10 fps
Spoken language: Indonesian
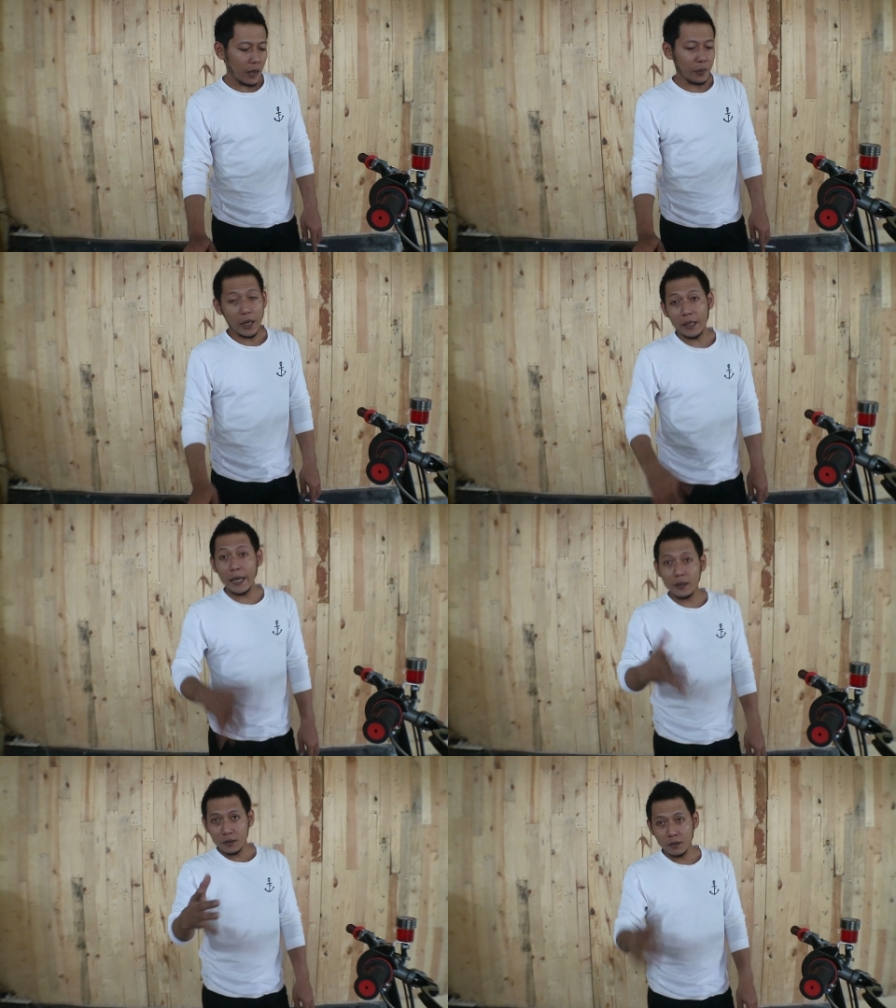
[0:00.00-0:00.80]

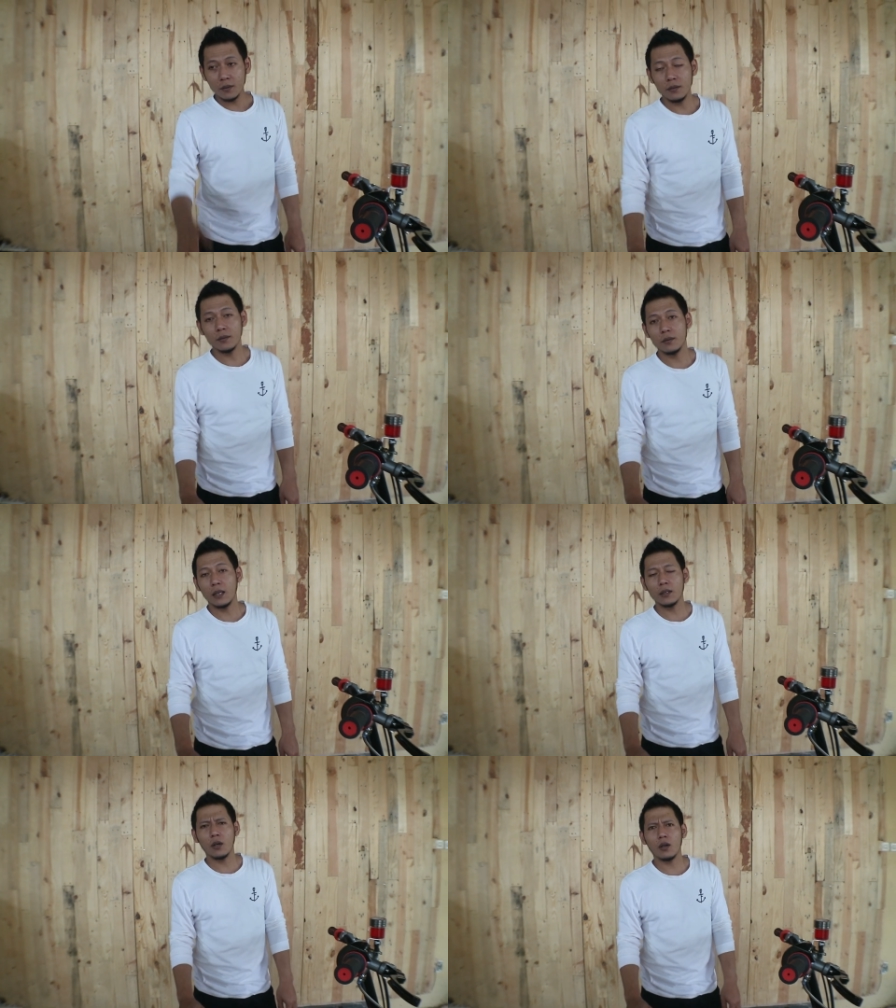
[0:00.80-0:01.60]
Abrakan
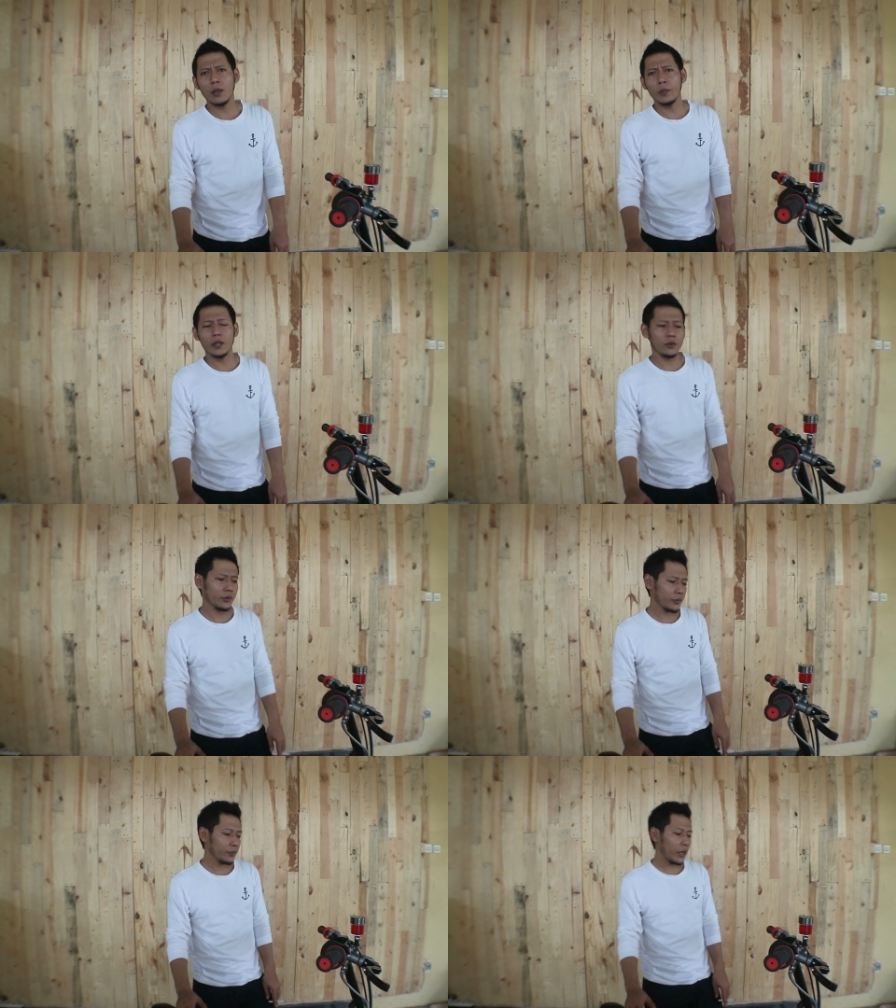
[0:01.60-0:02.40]
atau apa itu?
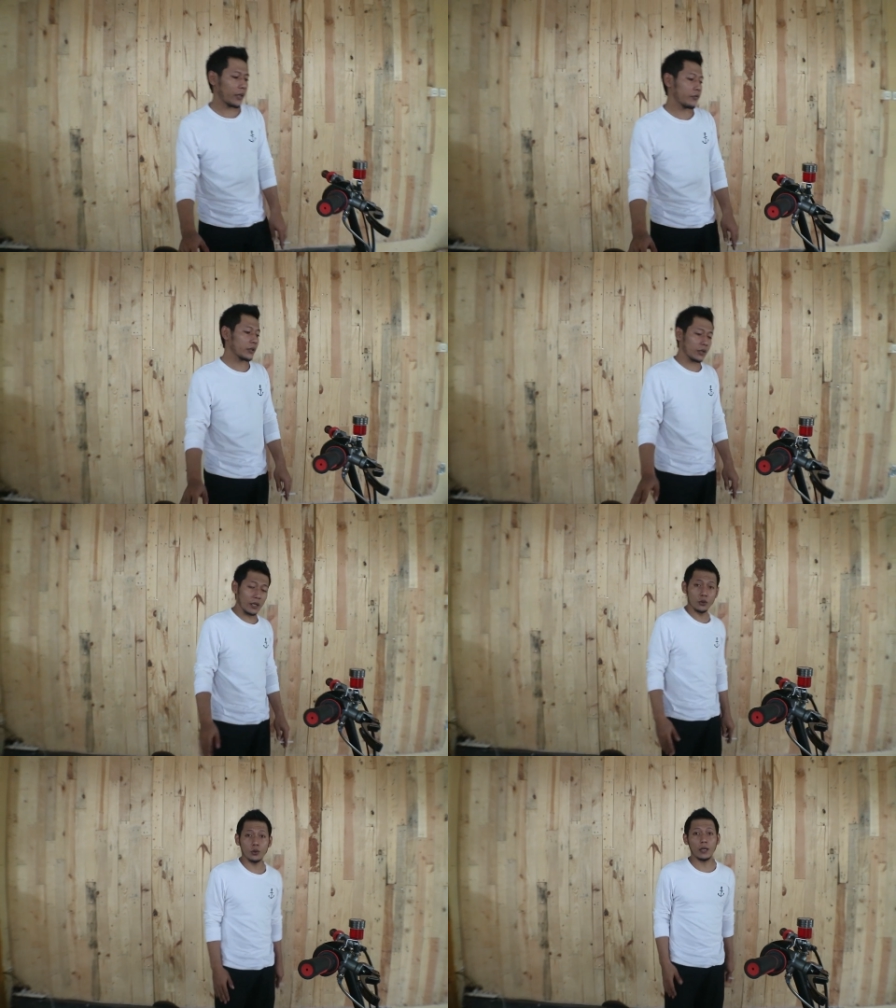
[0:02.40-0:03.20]
Pakai
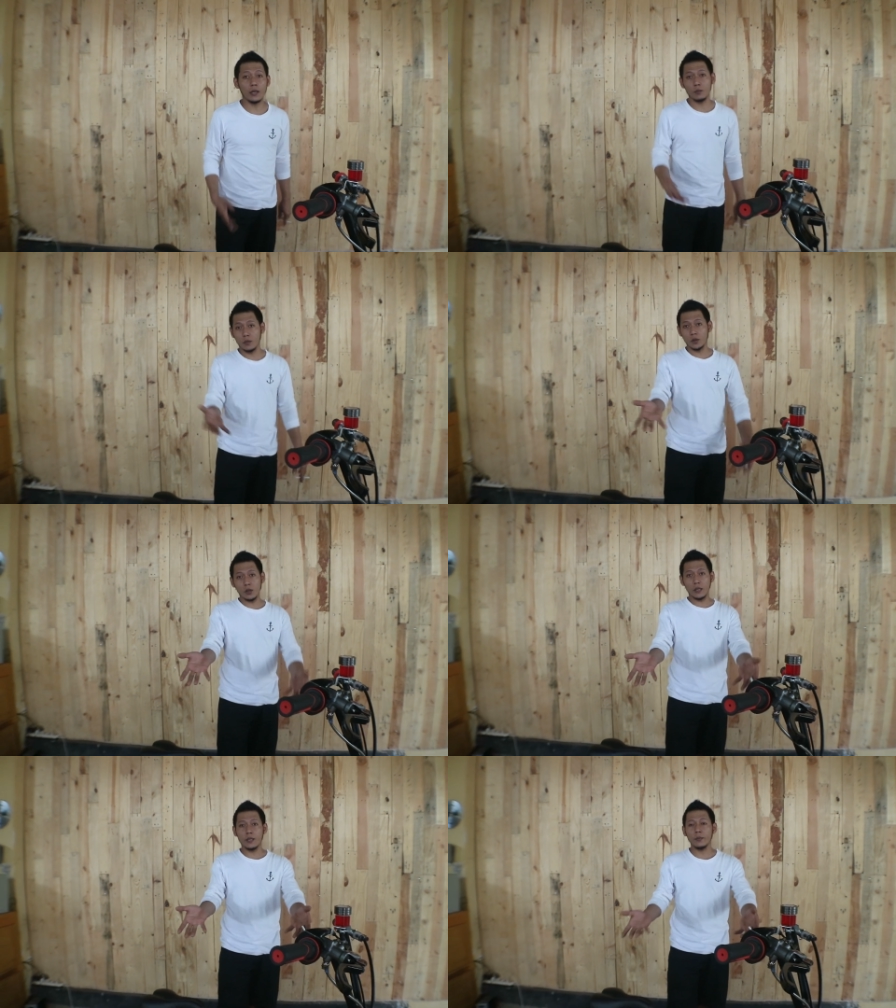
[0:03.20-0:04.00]
freestyle juga
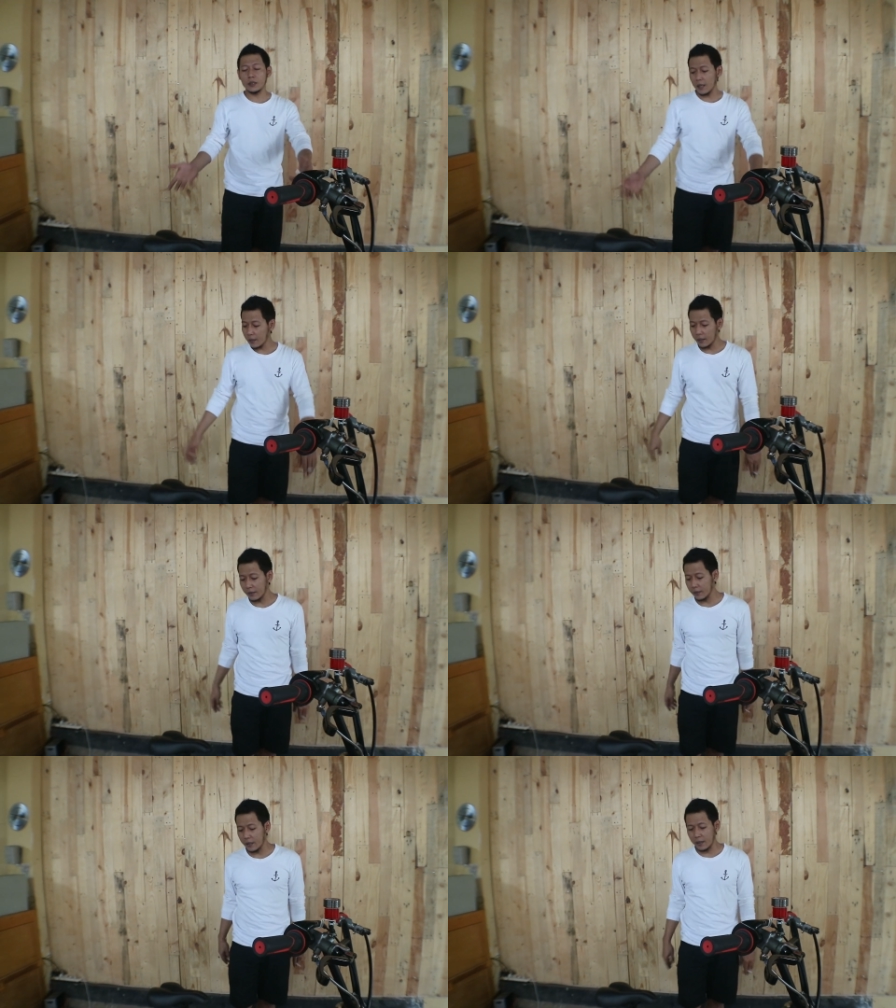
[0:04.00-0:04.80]
motor nggak ada masalah, nggak
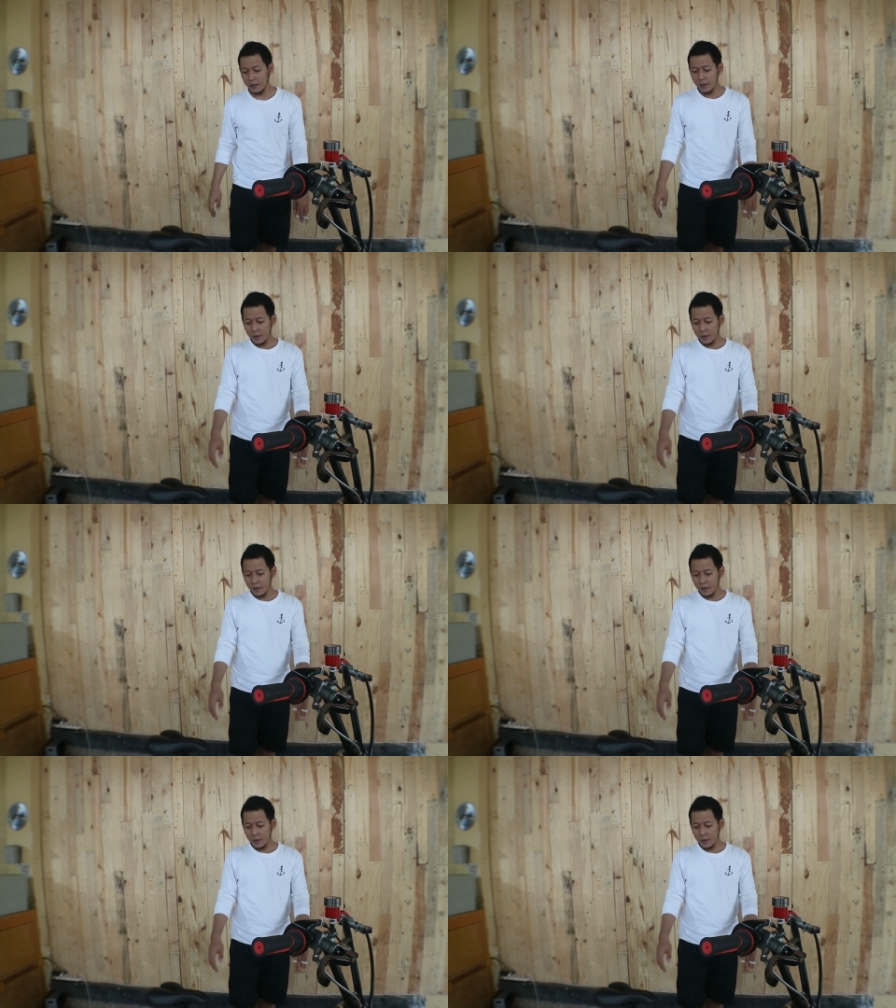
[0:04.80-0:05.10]
ada kendala.